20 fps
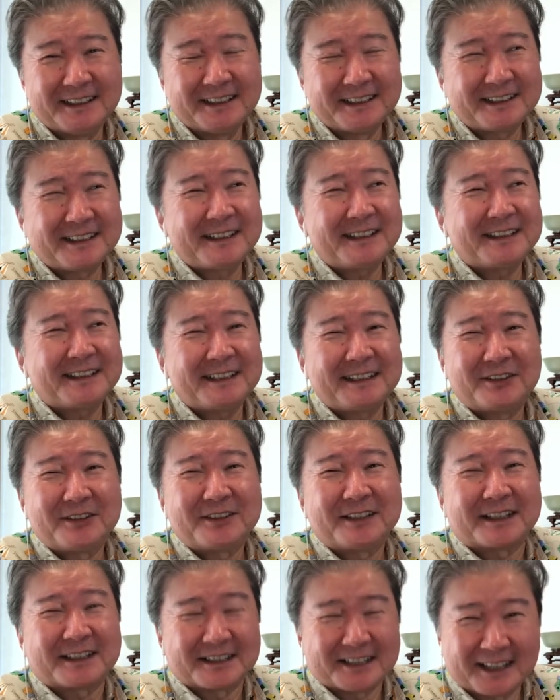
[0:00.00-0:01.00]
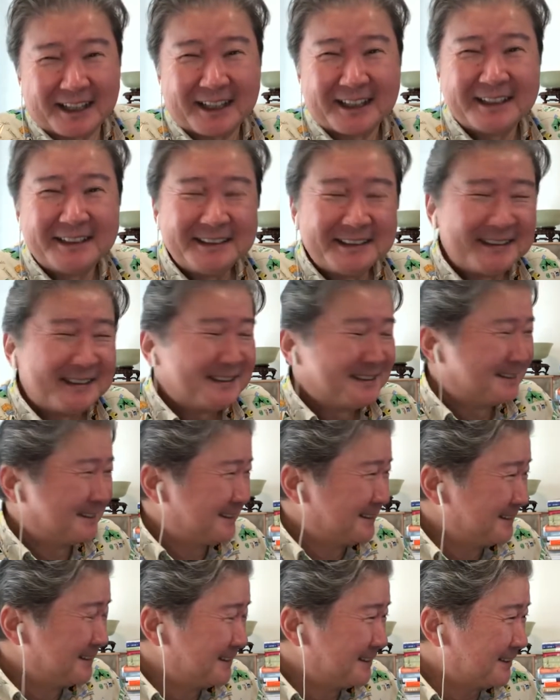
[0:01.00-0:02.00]
経験が多いからな。
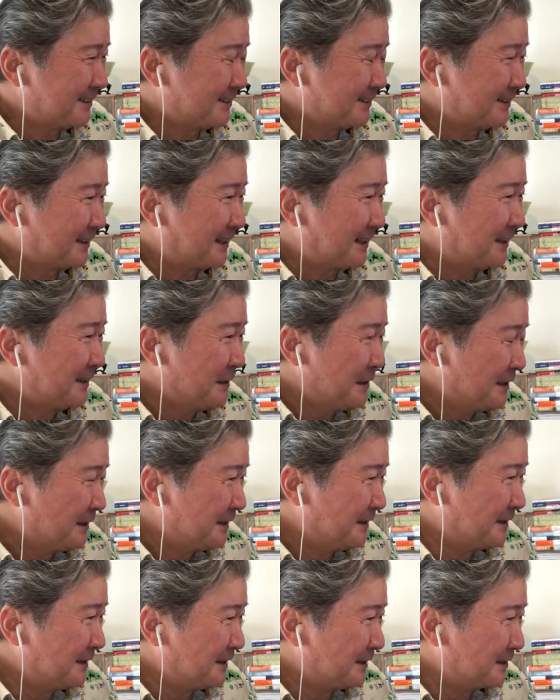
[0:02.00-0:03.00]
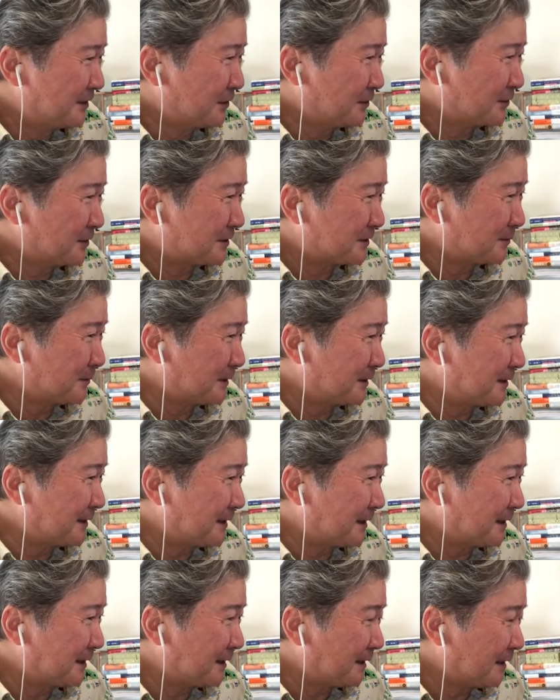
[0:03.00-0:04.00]
うん、ということで、えー、今日の質問は
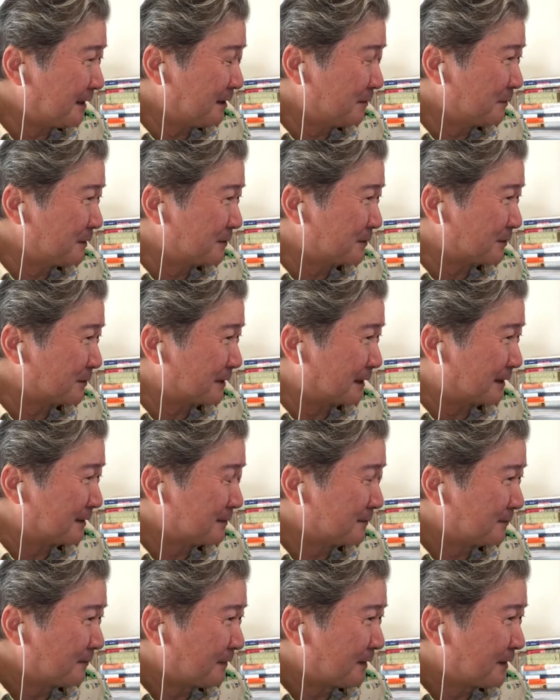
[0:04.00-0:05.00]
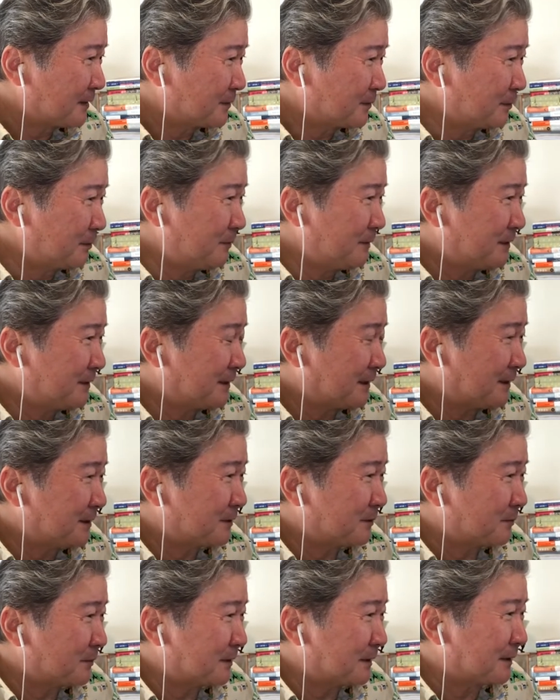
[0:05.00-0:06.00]
ね、ハーベストさん。すごい短い
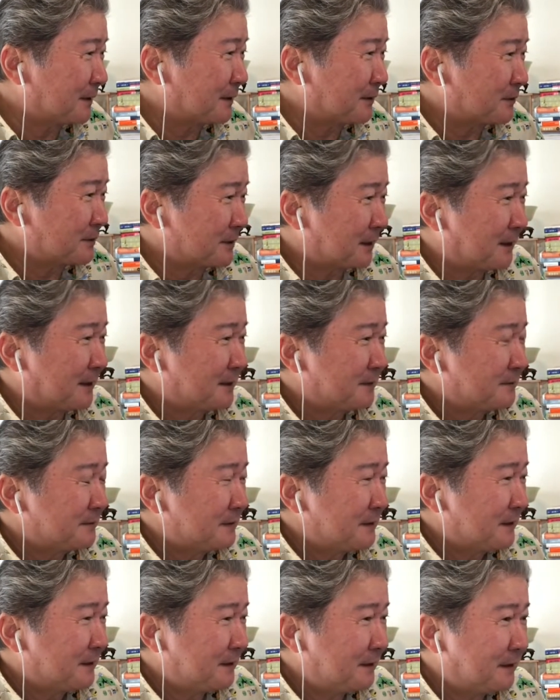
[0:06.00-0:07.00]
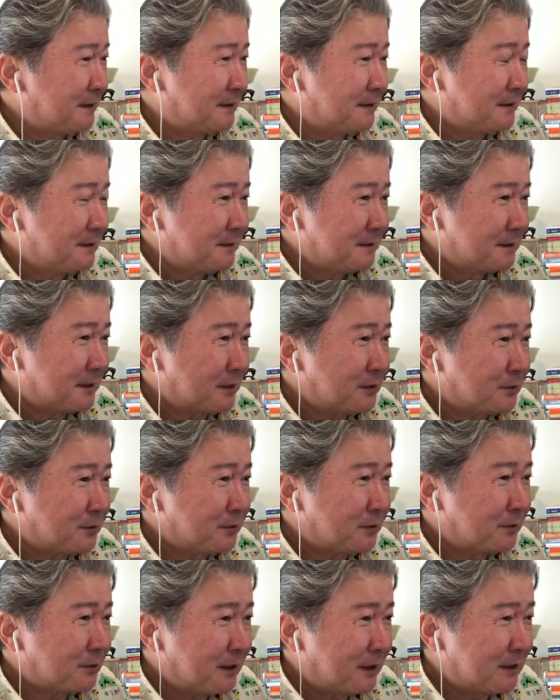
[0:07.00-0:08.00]
質問なんだけどさ、ね、社長
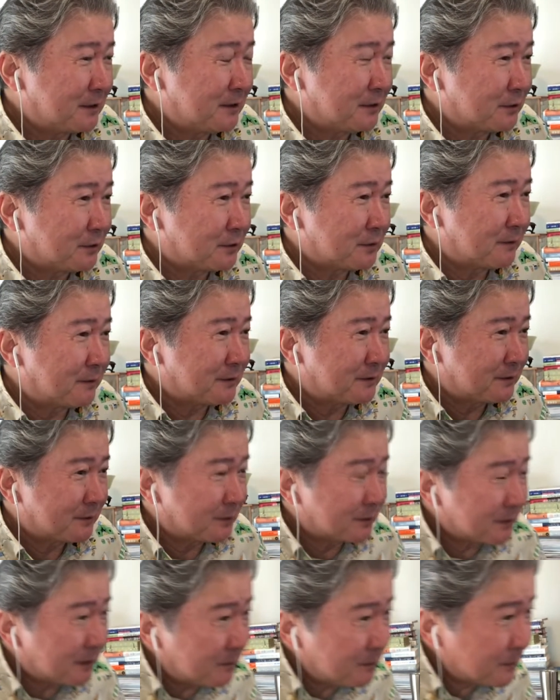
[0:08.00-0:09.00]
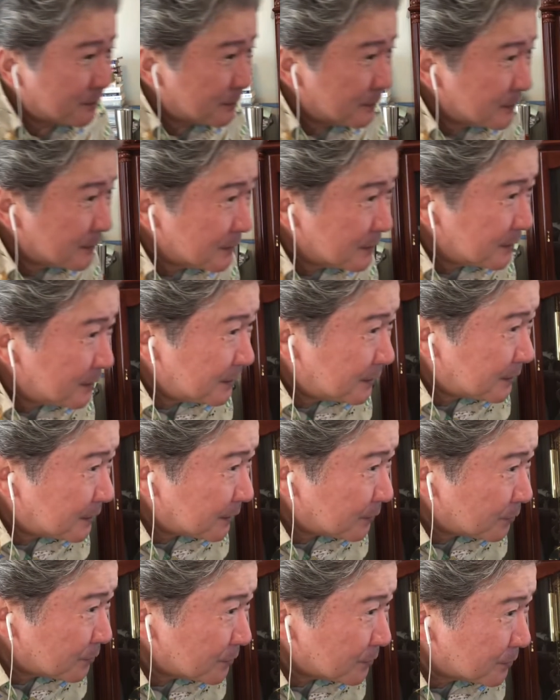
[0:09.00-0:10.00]
動画ありがとうございます。これ多分、一回
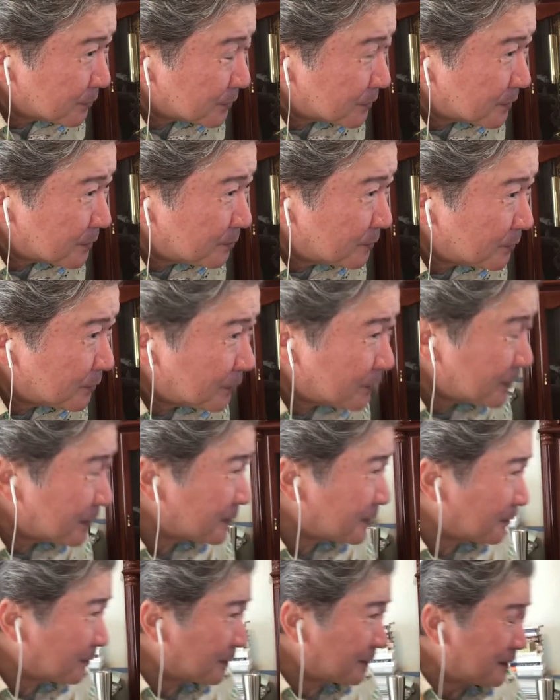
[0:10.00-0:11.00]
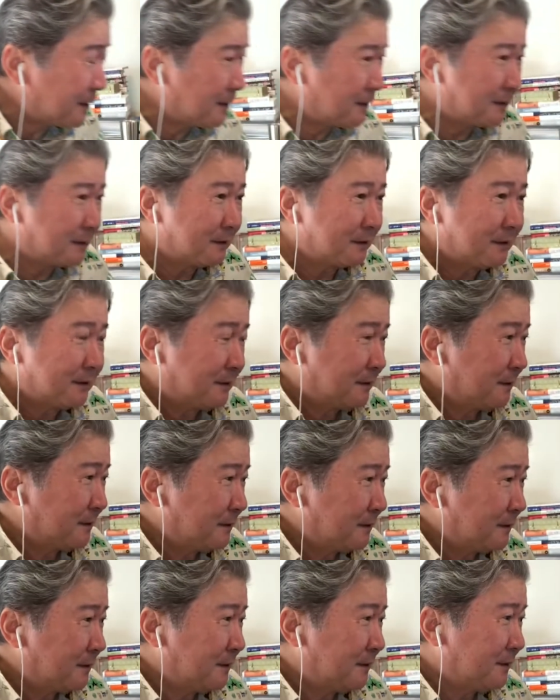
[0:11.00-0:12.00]
この人の質問答えたのがね、
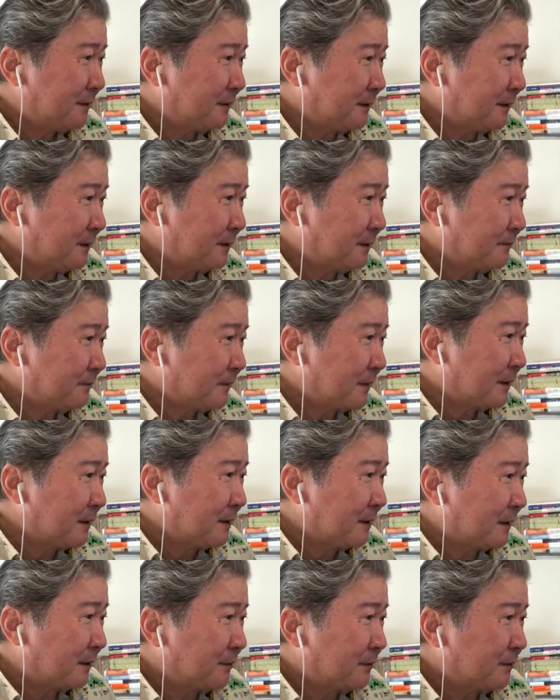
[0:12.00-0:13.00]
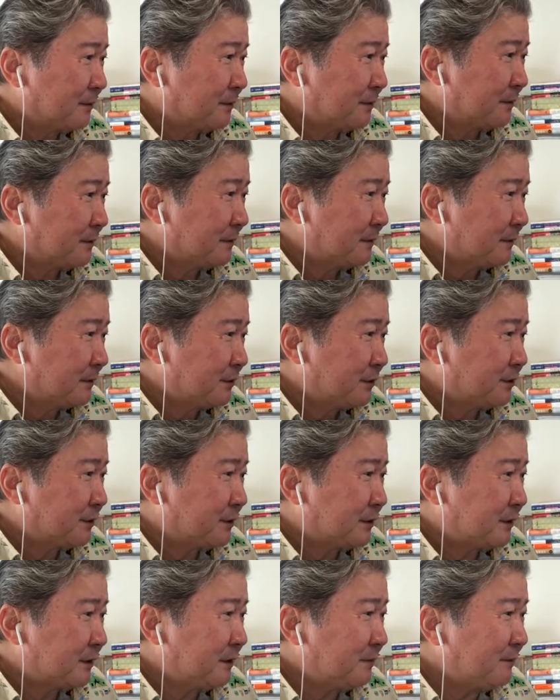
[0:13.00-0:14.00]
えー、で、あの、
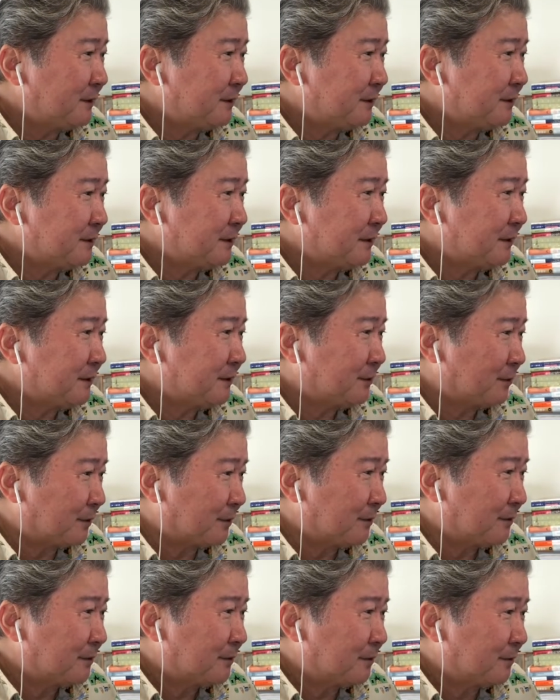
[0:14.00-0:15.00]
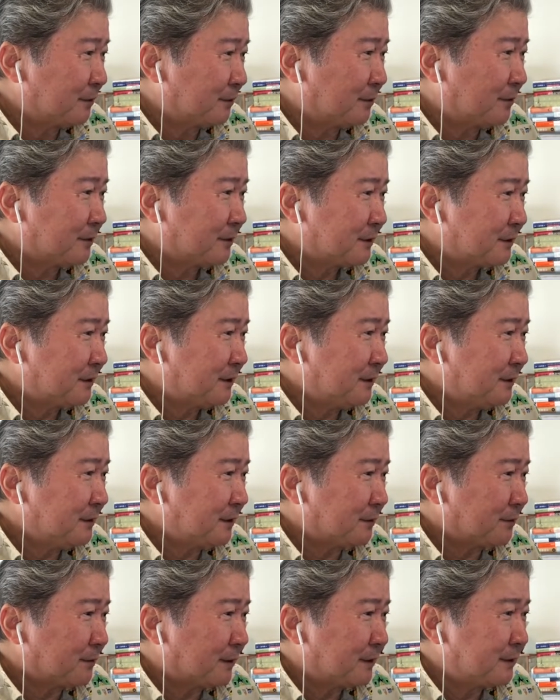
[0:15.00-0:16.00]
識引き制度をしてい
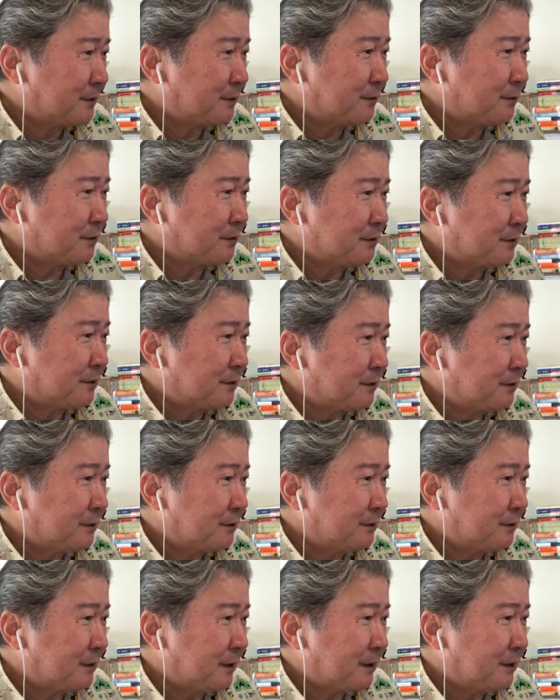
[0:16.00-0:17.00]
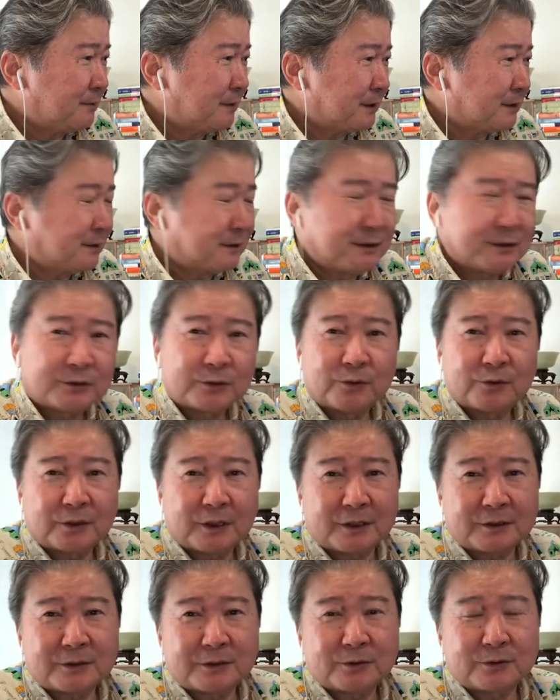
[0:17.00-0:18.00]
たのはいつ頃ぐらいまででしょう
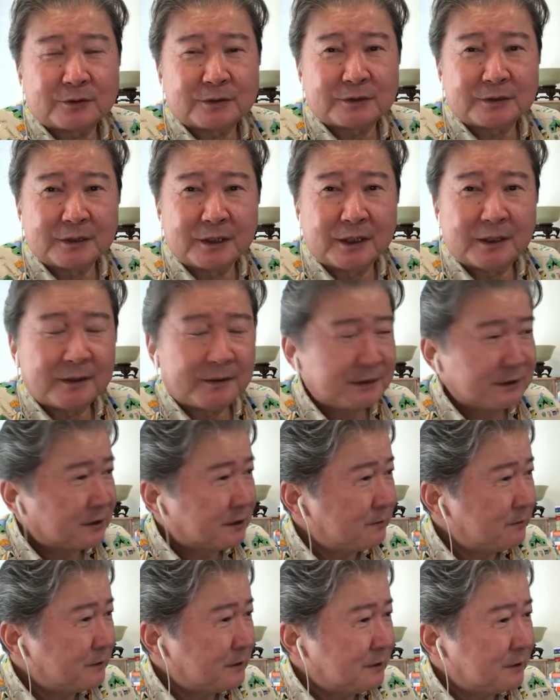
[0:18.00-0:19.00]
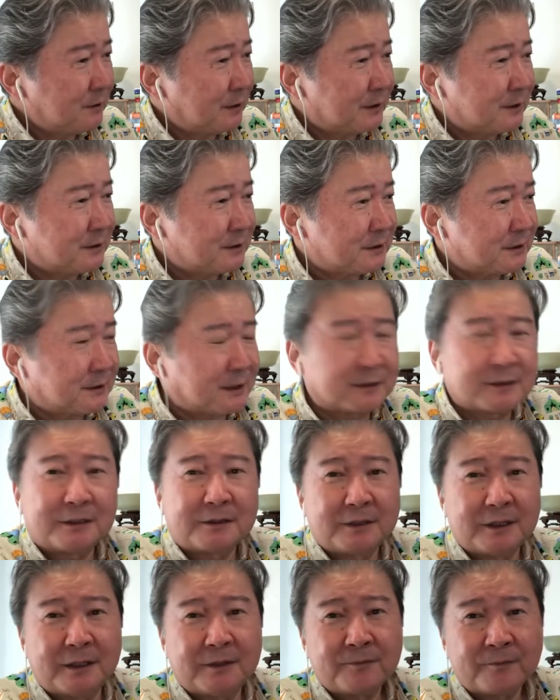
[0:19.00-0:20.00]
かっていうことですね。識引きの話したんだよ
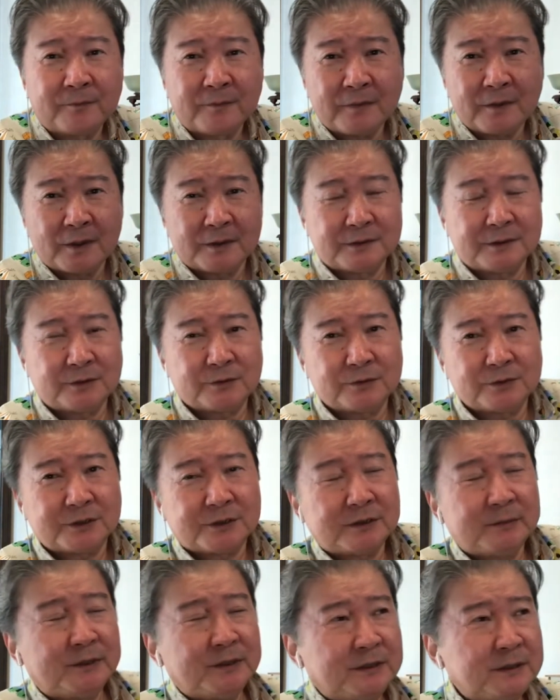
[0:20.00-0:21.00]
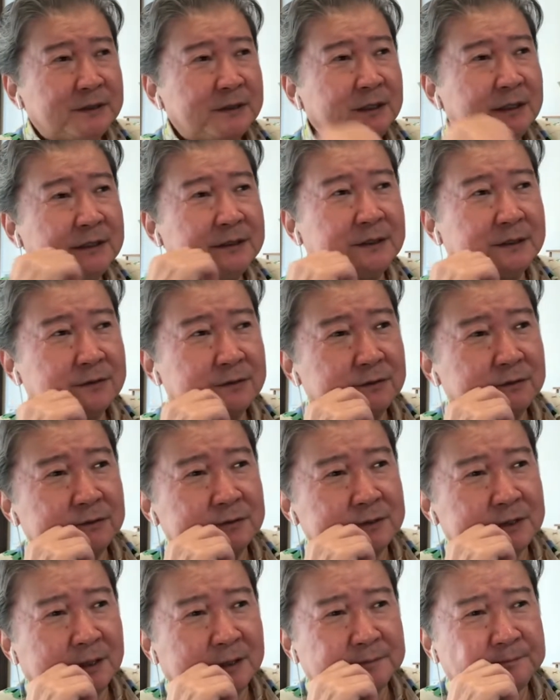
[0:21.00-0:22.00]
ね。で、この識引きって何かっていうと
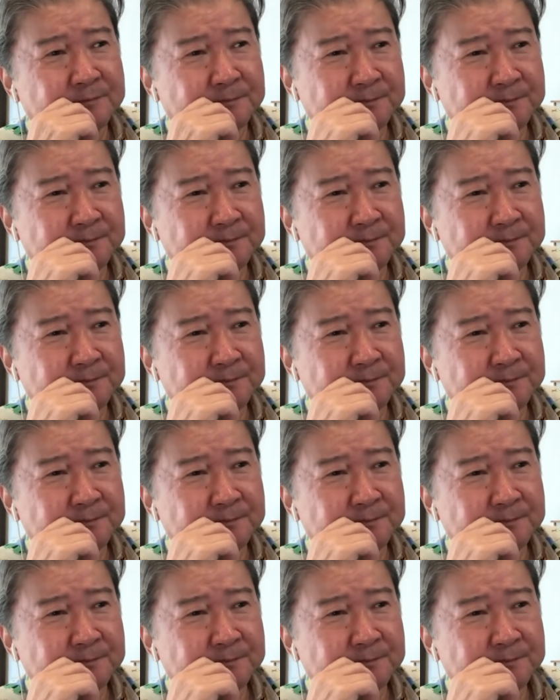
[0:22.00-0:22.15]
さ、